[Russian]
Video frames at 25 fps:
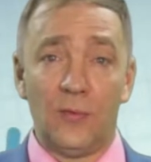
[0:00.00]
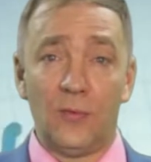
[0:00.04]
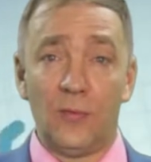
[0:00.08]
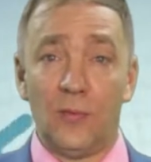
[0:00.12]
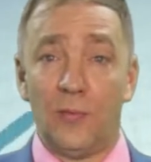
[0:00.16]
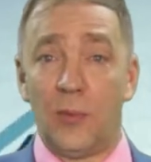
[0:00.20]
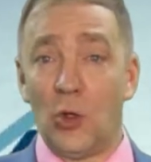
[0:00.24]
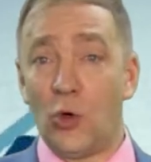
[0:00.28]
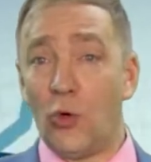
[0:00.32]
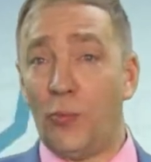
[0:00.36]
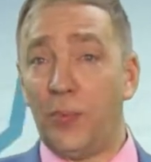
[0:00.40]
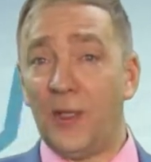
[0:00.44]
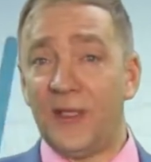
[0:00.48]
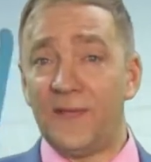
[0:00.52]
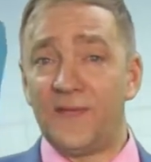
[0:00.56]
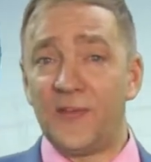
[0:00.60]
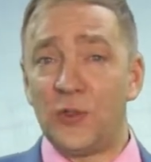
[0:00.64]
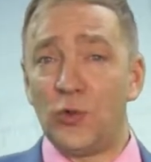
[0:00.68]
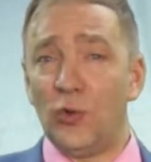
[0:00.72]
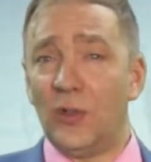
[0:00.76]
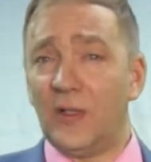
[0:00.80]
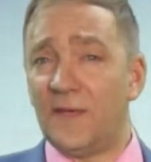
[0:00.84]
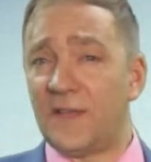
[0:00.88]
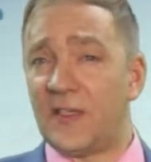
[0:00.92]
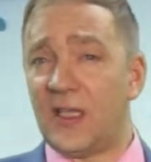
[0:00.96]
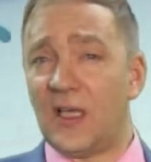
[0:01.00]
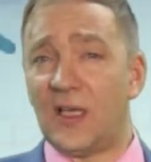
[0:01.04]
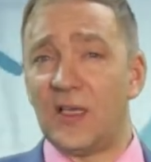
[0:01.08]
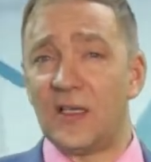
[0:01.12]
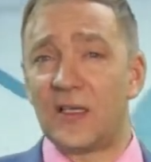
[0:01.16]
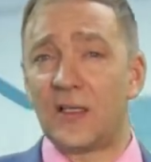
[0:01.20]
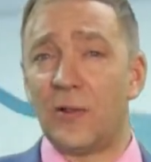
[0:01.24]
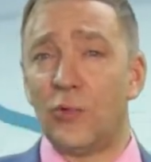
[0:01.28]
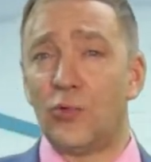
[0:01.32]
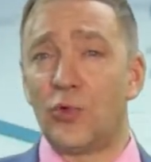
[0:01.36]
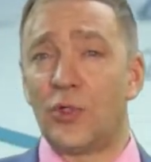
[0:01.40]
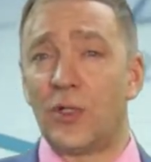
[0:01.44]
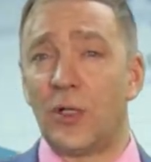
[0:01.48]
– покупать все на всякий
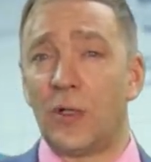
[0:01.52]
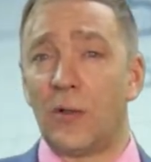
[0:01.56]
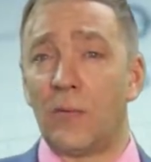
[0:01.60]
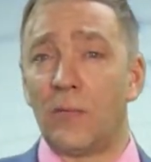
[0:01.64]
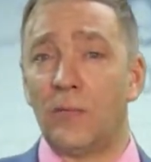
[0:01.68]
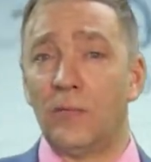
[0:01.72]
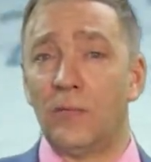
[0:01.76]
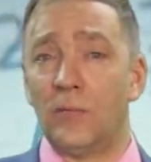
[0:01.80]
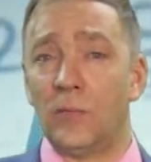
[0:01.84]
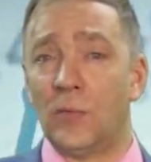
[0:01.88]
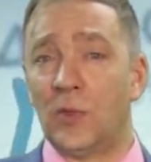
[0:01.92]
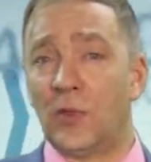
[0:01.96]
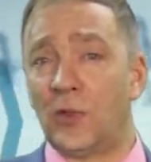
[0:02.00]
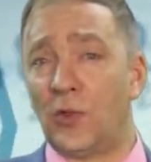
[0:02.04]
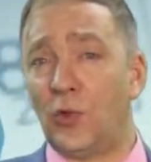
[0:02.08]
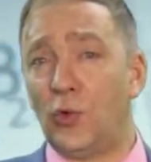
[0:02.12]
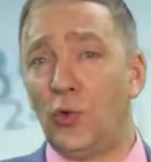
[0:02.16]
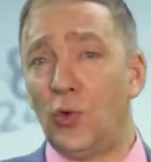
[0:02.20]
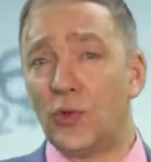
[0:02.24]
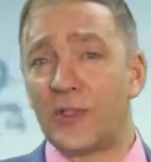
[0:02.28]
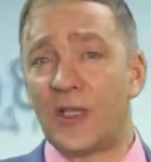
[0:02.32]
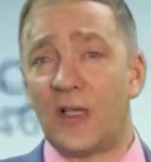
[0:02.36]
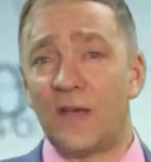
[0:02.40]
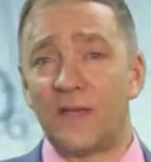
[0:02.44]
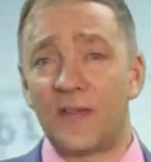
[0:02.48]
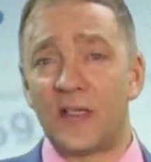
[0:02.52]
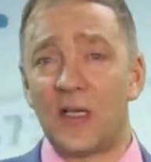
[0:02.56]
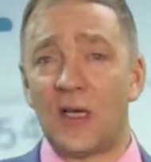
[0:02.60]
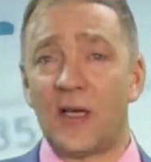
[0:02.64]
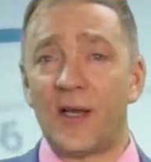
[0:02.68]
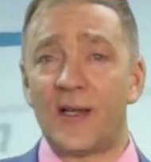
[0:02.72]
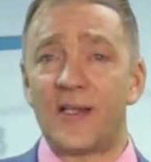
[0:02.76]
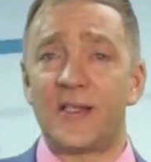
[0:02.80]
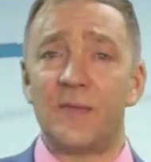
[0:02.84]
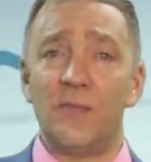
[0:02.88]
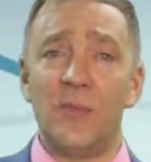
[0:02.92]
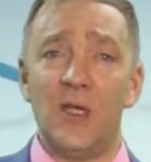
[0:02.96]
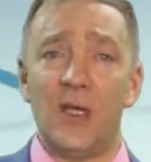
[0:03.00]
случай. Доски всех
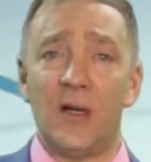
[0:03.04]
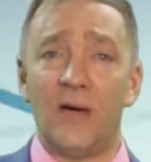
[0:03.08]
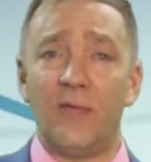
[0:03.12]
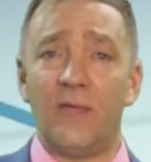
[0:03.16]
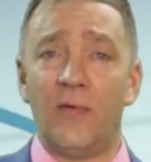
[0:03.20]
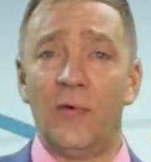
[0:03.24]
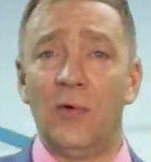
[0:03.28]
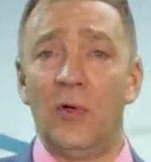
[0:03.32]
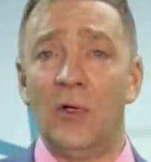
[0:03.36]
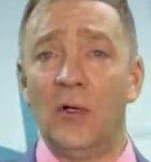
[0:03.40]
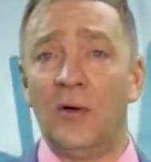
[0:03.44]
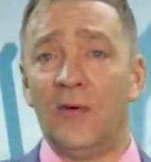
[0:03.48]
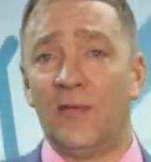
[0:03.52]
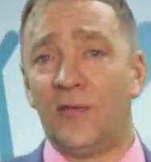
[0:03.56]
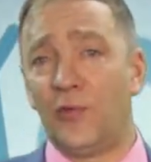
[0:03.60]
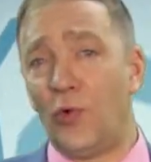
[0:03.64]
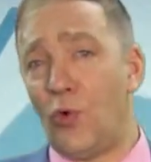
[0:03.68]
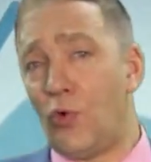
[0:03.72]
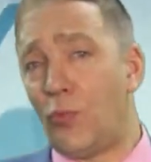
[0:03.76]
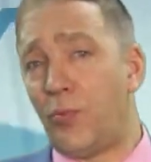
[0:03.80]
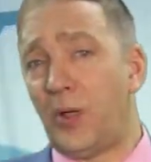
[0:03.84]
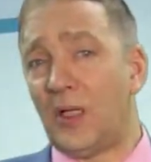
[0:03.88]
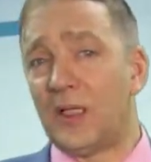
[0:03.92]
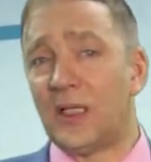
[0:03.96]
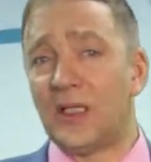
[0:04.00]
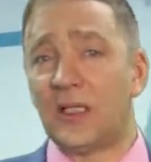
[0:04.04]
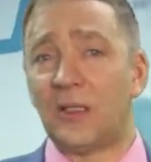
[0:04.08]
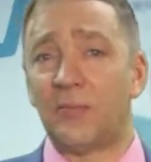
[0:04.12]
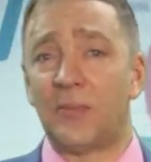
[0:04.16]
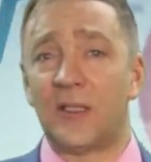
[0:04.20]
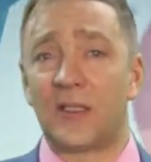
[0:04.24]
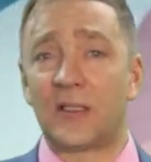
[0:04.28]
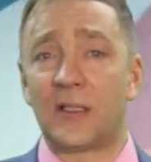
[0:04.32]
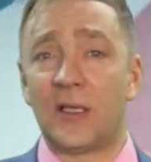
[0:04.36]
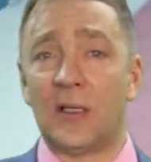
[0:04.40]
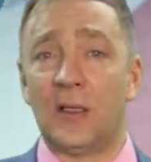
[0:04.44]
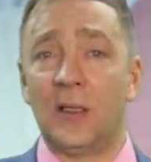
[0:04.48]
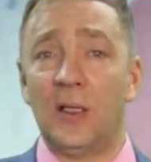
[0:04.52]
размеров, вдруг
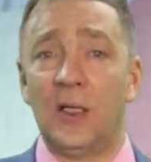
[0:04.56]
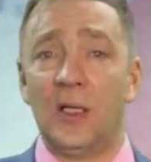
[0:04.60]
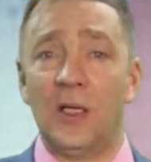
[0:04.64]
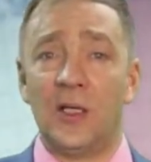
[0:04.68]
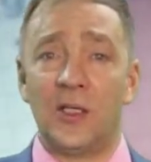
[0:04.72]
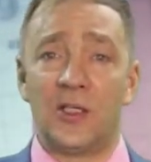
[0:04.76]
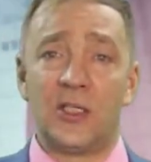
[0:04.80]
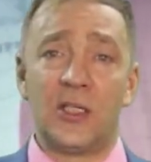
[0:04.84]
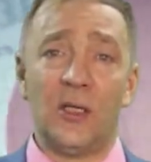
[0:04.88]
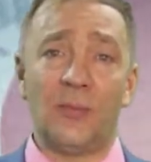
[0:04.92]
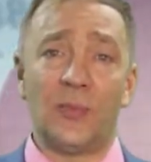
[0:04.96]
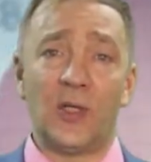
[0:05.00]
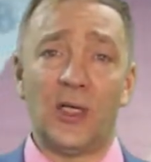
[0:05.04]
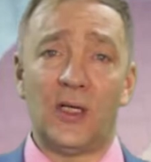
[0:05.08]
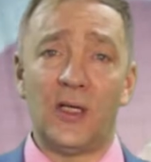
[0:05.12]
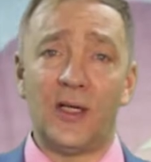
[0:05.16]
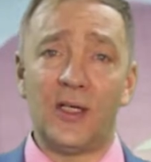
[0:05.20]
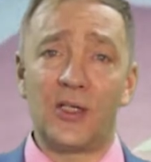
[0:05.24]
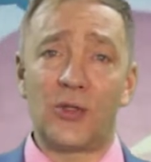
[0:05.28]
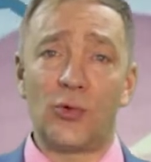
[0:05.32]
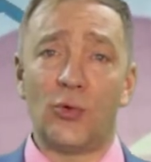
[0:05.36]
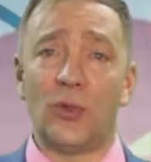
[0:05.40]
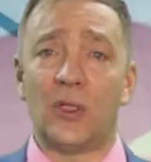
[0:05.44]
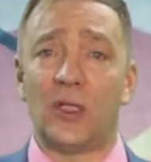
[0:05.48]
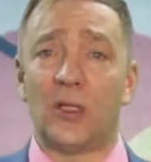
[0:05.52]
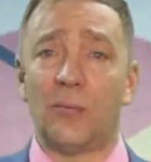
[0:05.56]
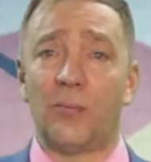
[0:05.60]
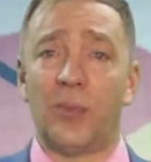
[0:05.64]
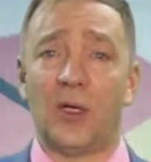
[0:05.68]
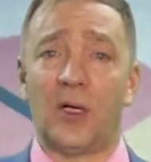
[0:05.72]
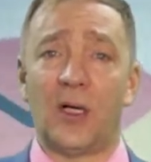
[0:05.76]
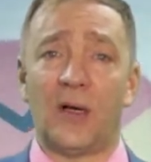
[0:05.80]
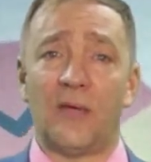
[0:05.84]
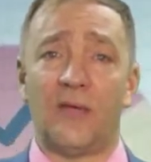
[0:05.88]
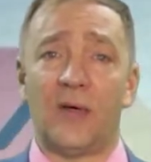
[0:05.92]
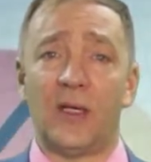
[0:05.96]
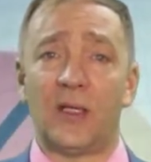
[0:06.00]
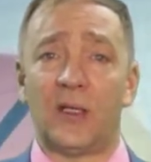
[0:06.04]
понадобится. Чем-то крышу надо
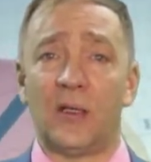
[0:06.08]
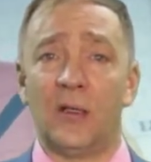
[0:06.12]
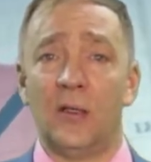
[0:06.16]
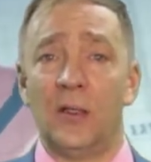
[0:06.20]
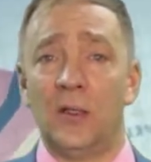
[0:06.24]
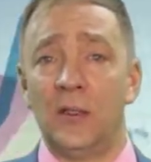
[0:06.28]
покрывать.